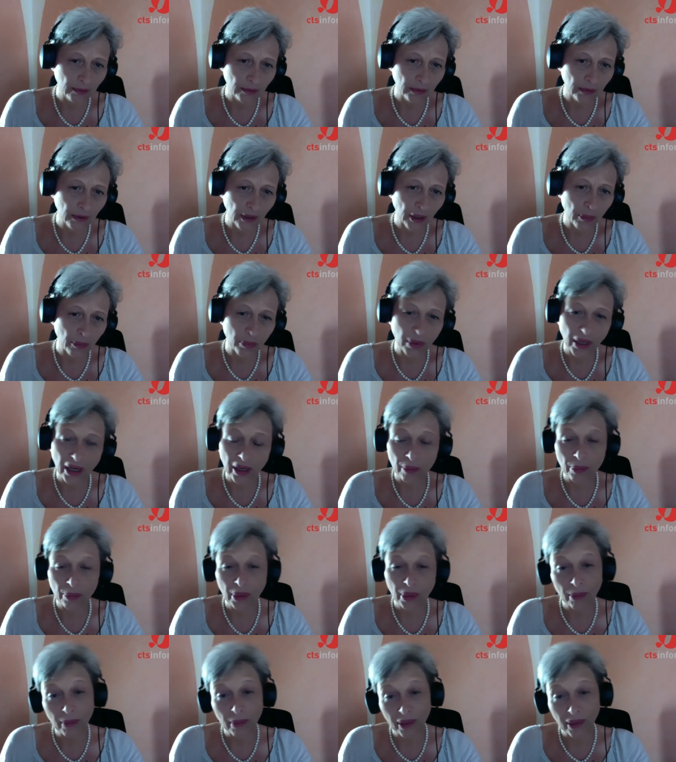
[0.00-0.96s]
e per la
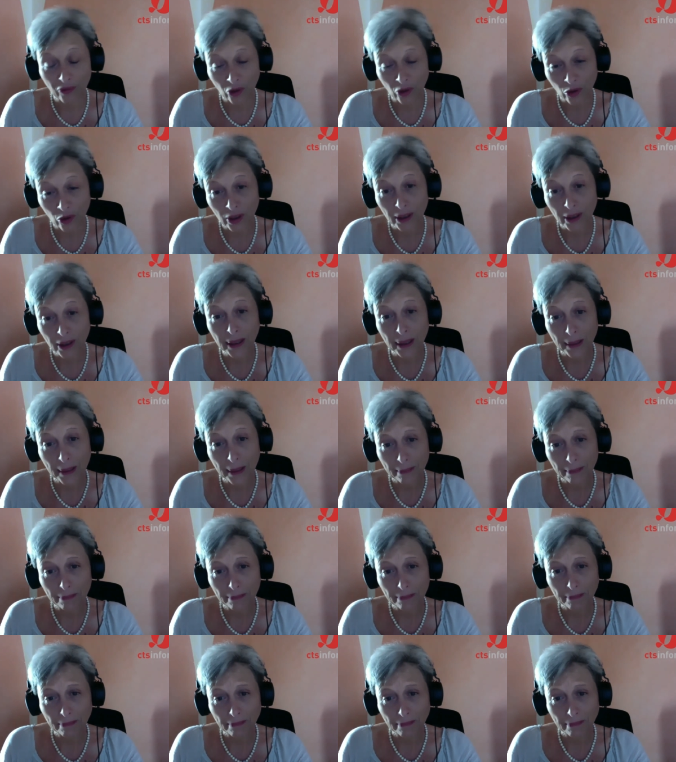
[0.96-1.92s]
prima volta
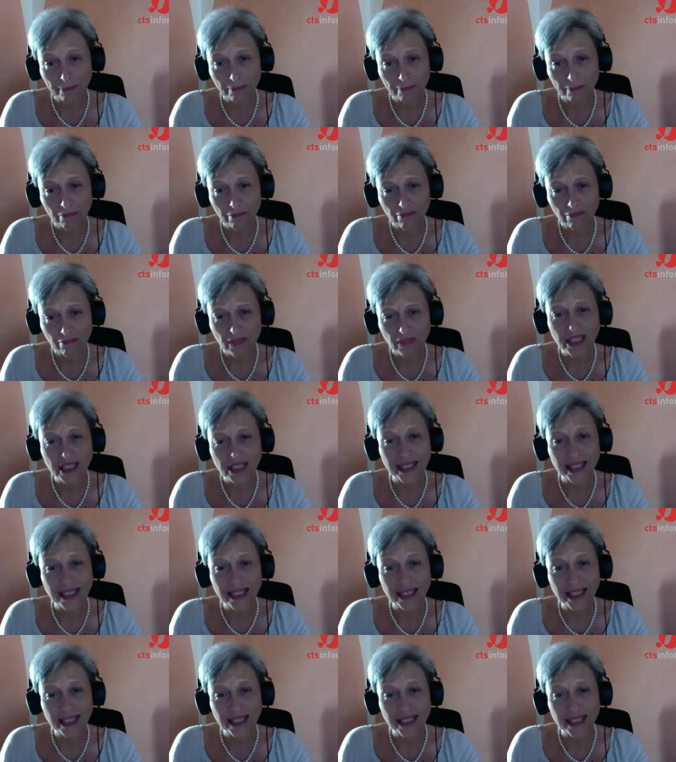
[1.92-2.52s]
mi